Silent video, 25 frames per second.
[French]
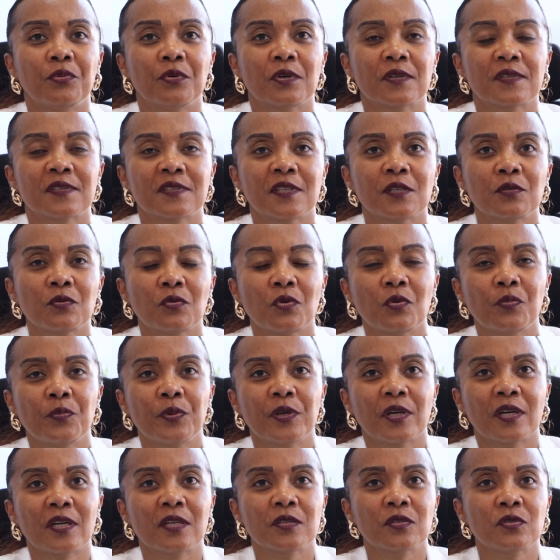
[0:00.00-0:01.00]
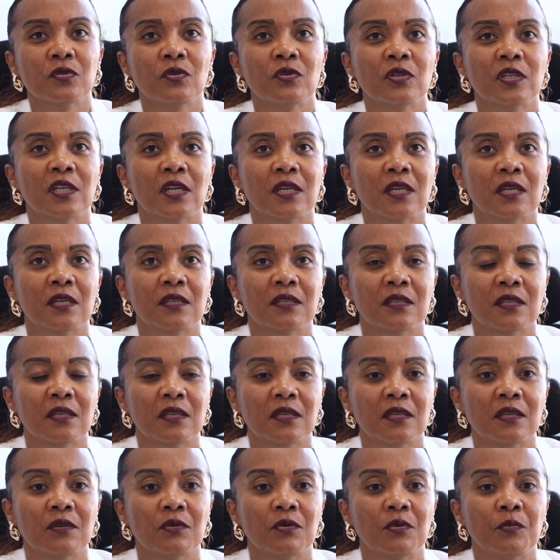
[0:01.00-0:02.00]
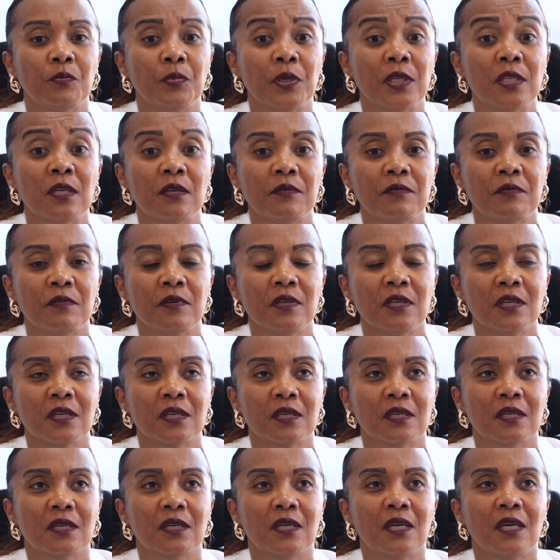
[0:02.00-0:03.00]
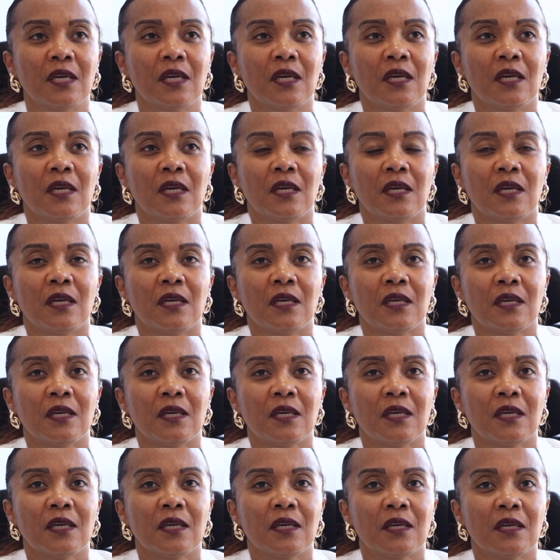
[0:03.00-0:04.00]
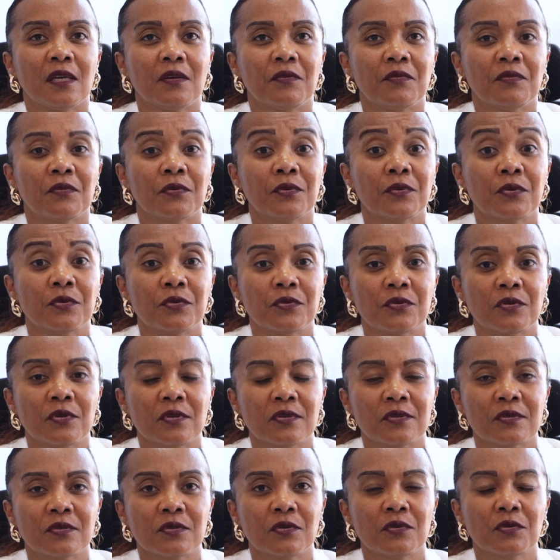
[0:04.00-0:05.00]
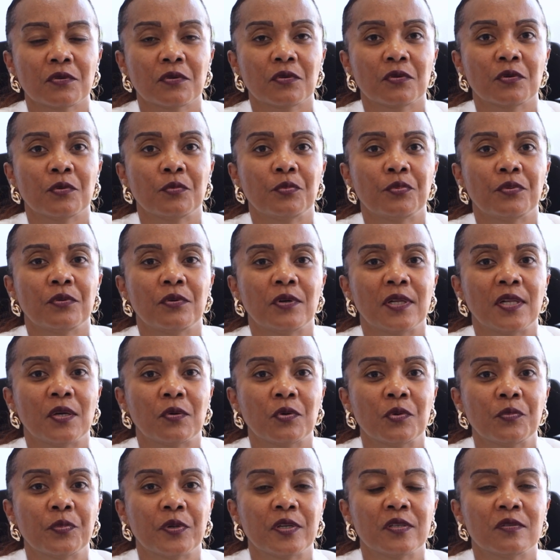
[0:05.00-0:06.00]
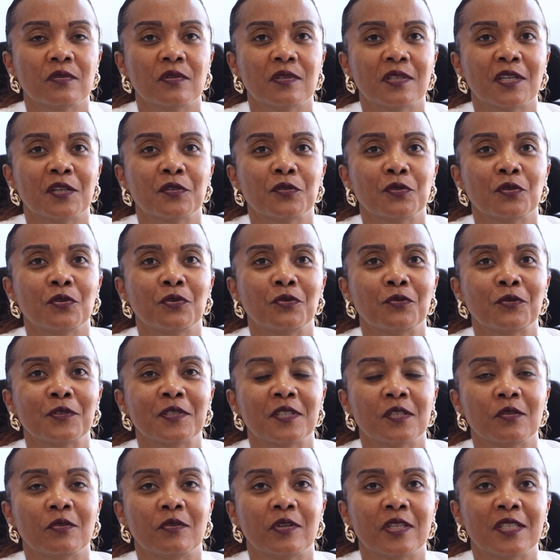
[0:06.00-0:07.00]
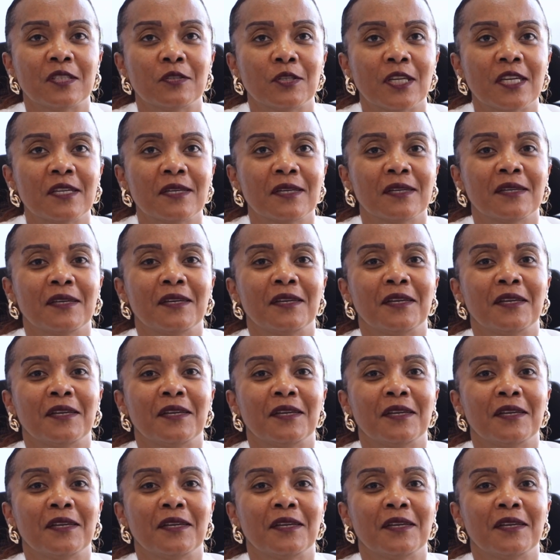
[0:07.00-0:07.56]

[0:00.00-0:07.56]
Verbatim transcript: cette coopération qui a été bénéfique et fructueuse pour la représentation océan Indien